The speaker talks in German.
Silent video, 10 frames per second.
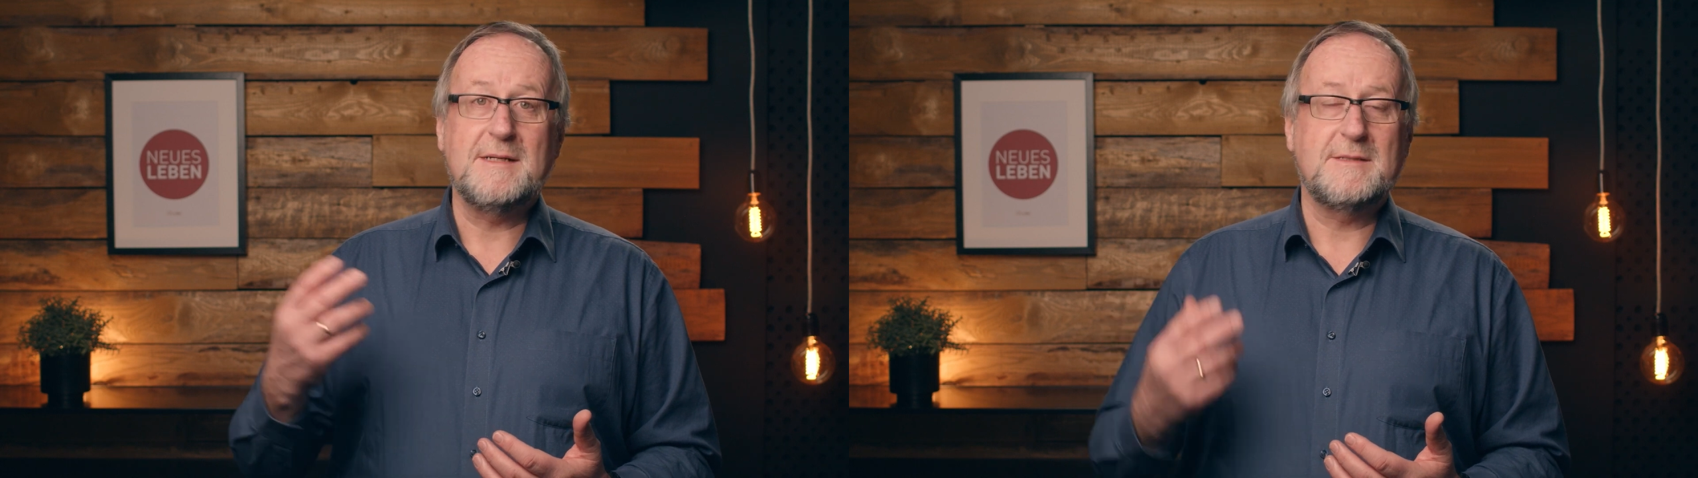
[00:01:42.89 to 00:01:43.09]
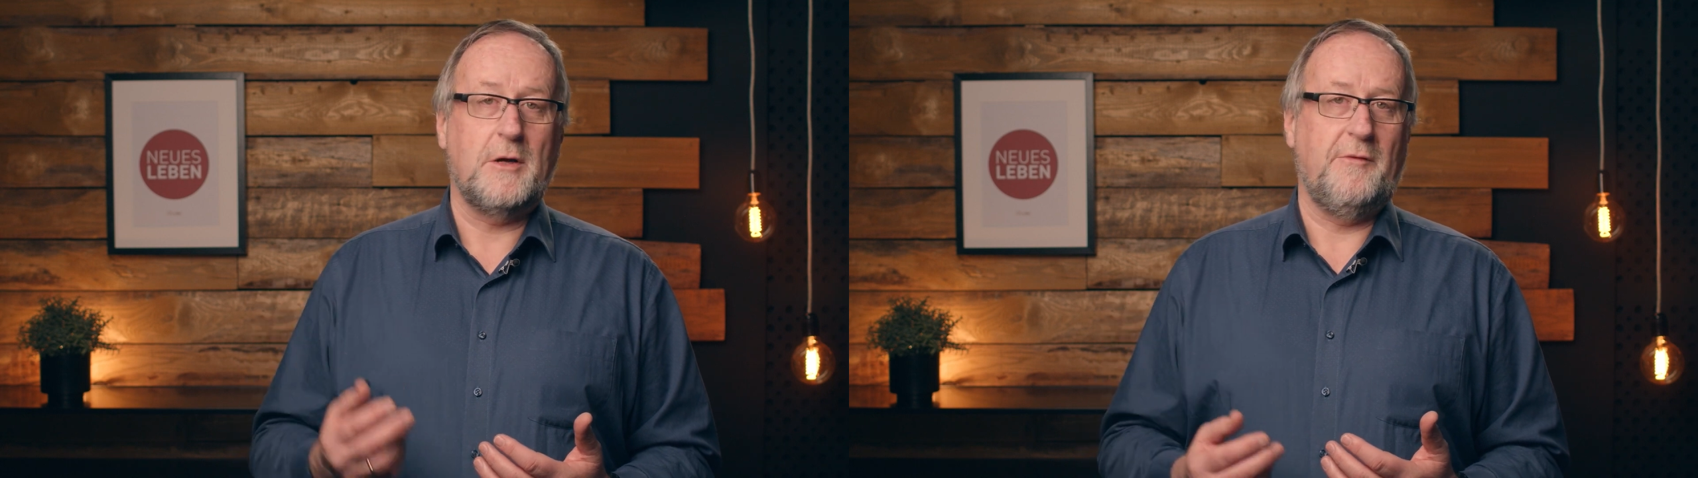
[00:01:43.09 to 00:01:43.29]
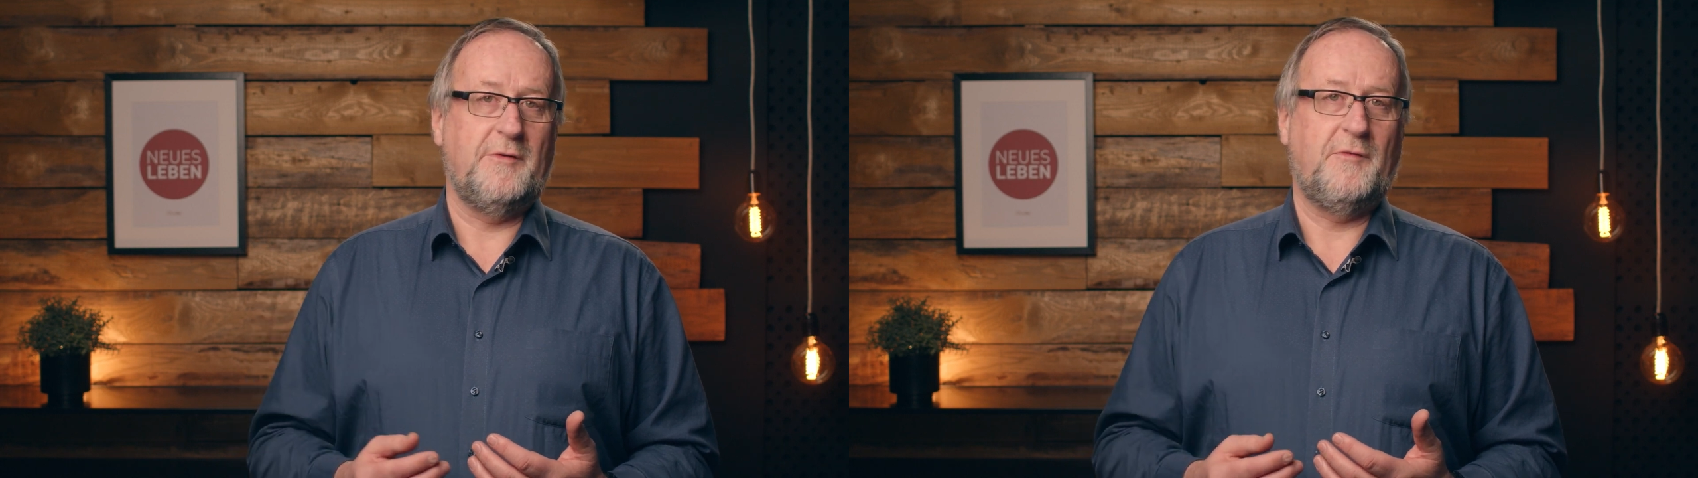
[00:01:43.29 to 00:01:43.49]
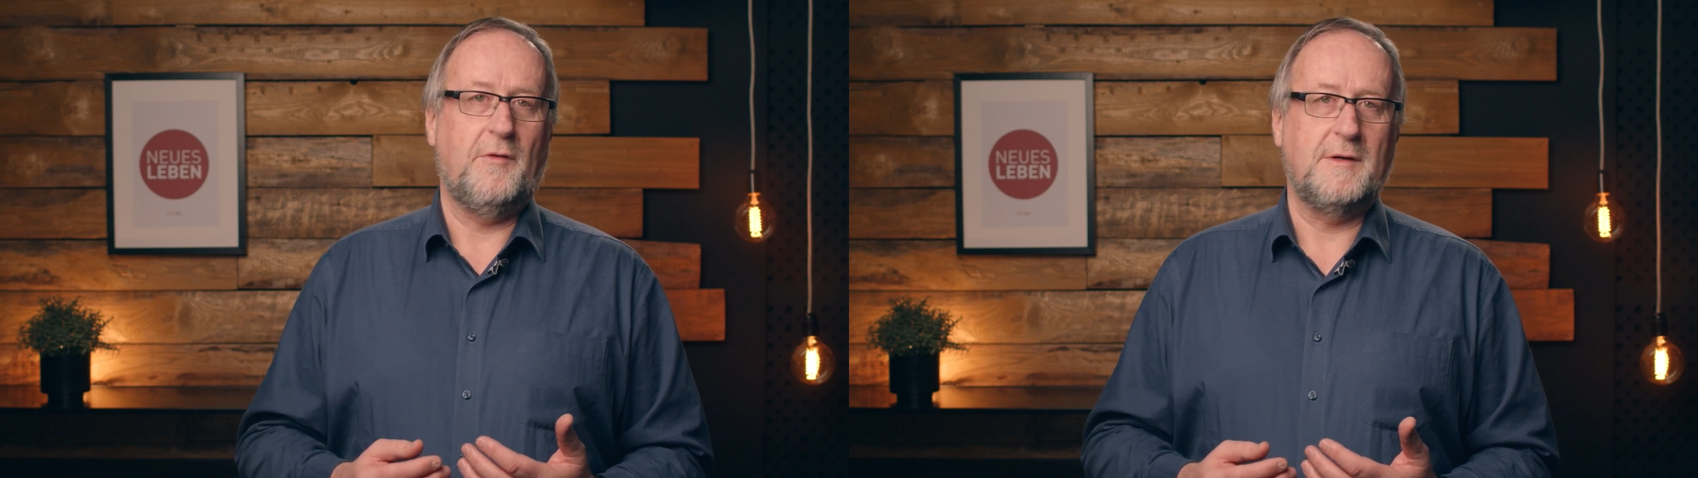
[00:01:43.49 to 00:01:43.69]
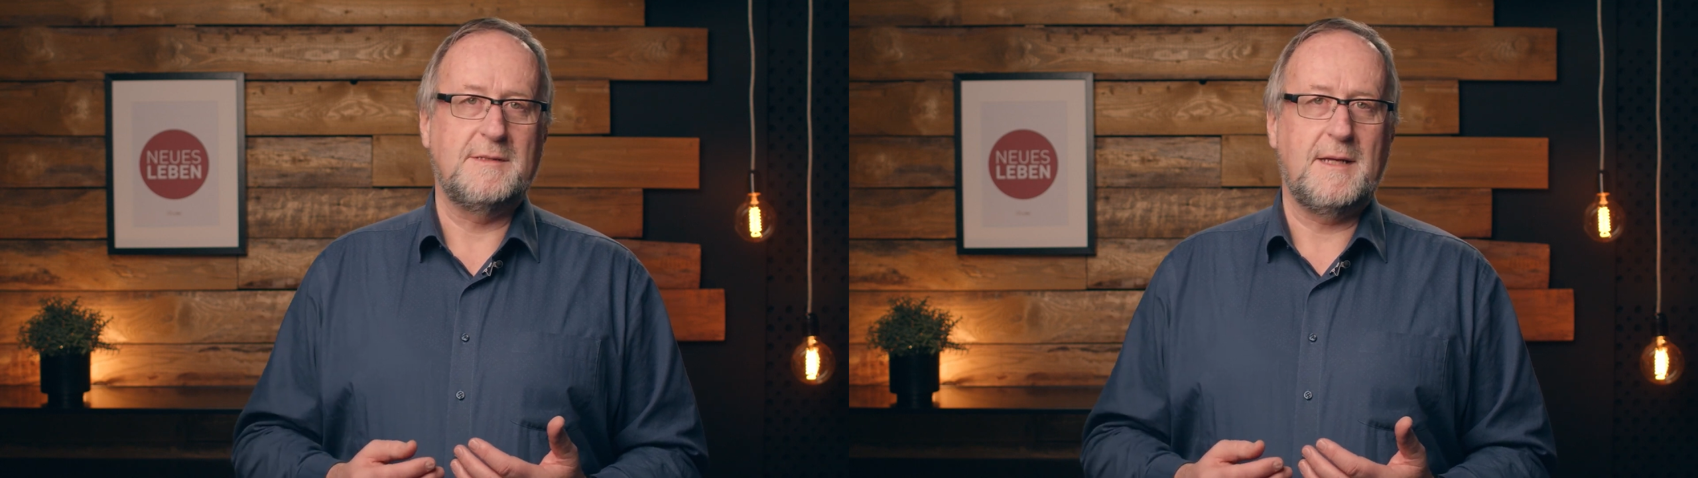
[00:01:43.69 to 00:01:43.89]
des Teufels
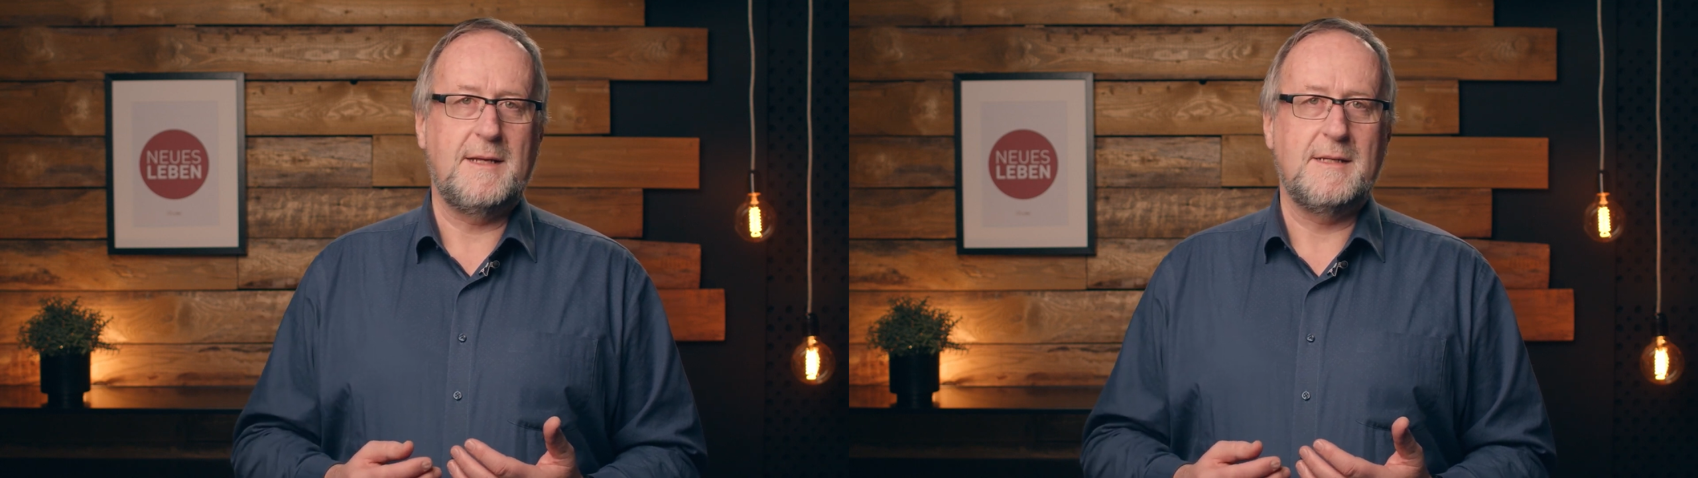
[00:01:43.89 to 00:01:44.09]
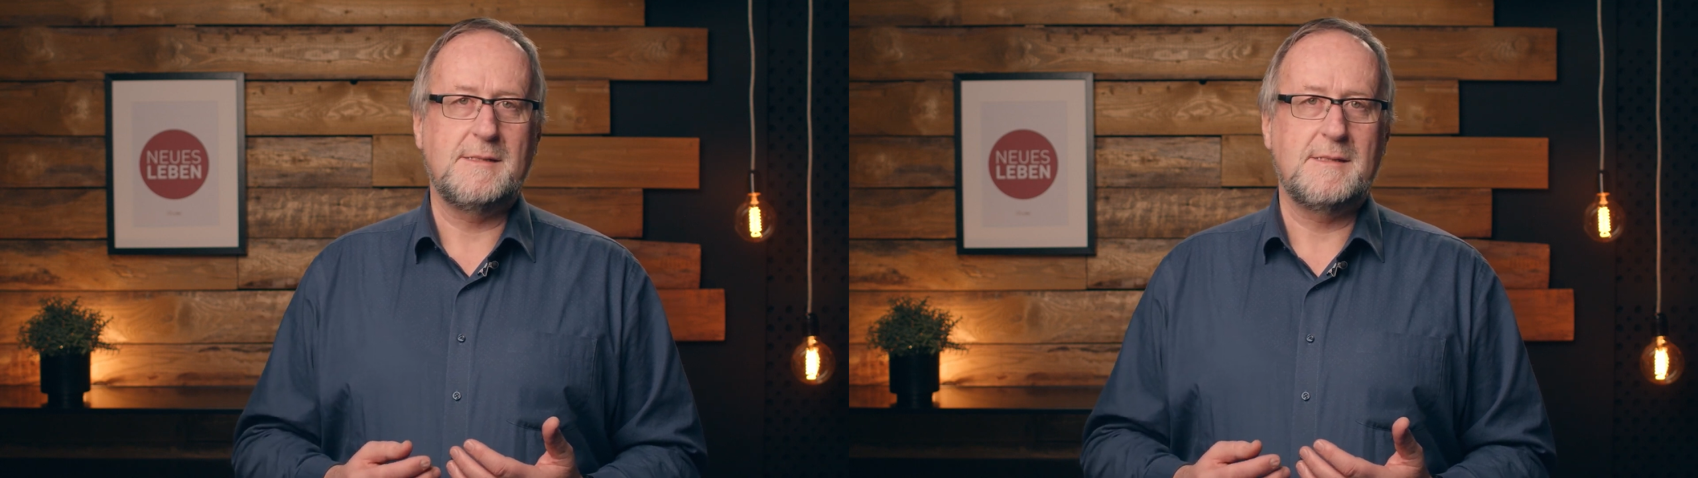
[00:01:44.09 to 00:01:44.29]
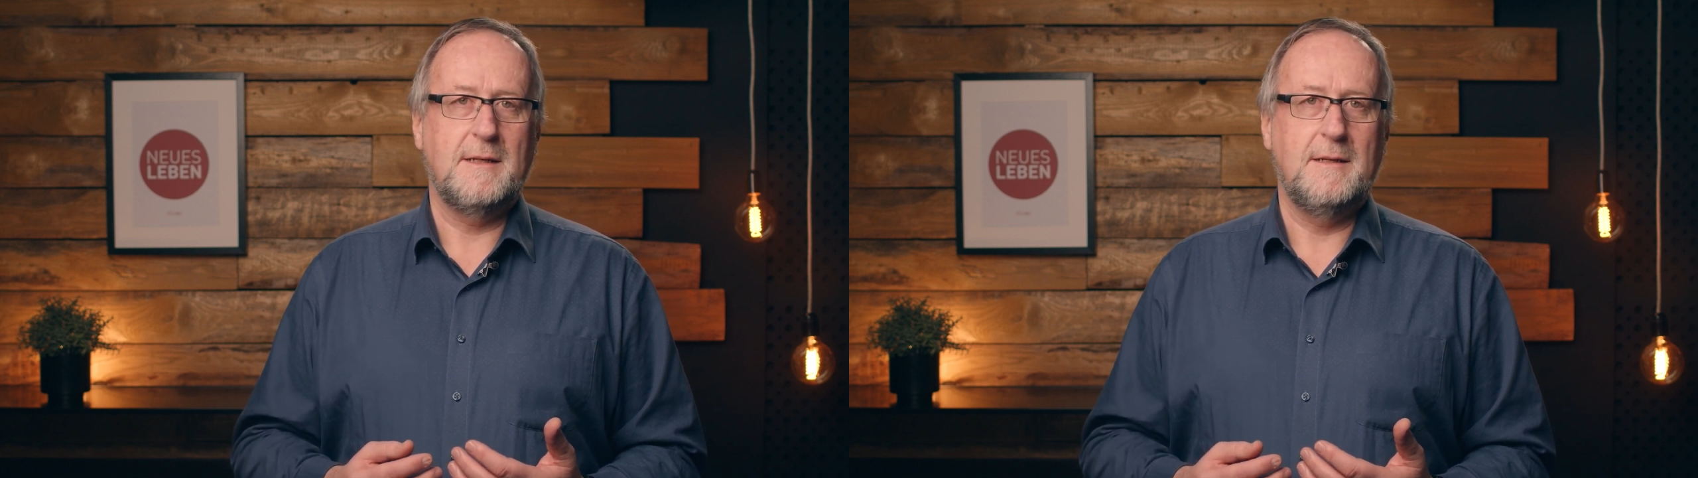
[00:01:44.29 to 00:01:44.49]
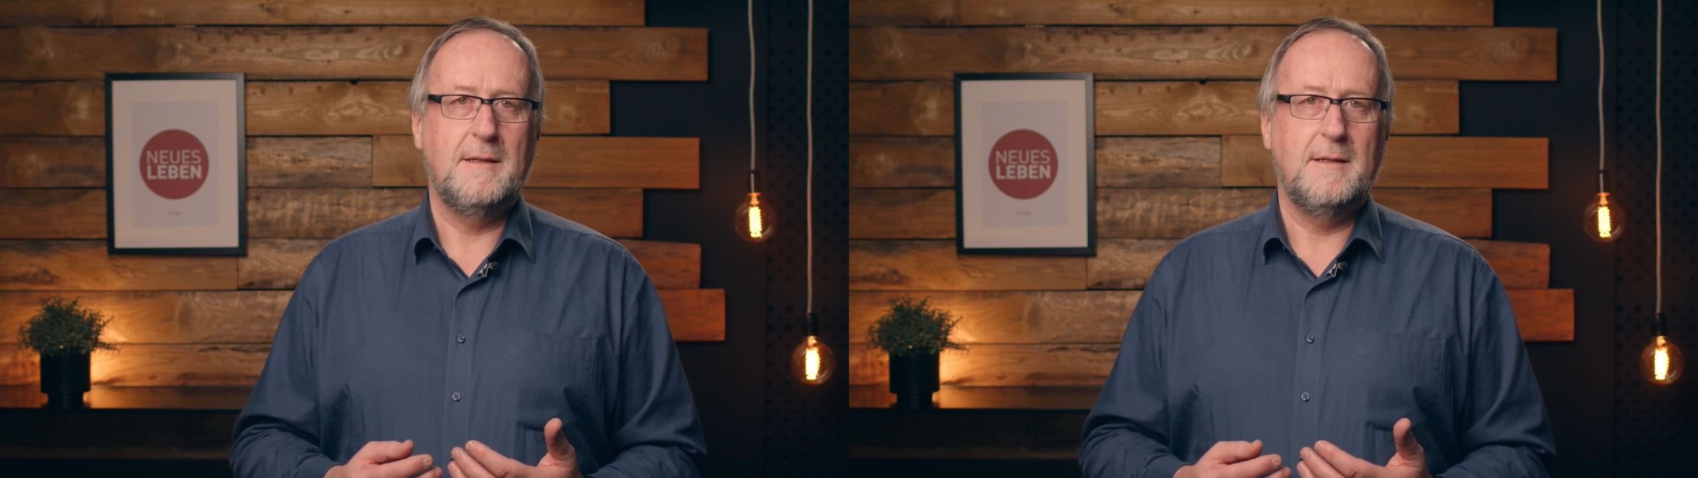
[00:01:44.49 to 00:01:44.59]
vorgesehen ist.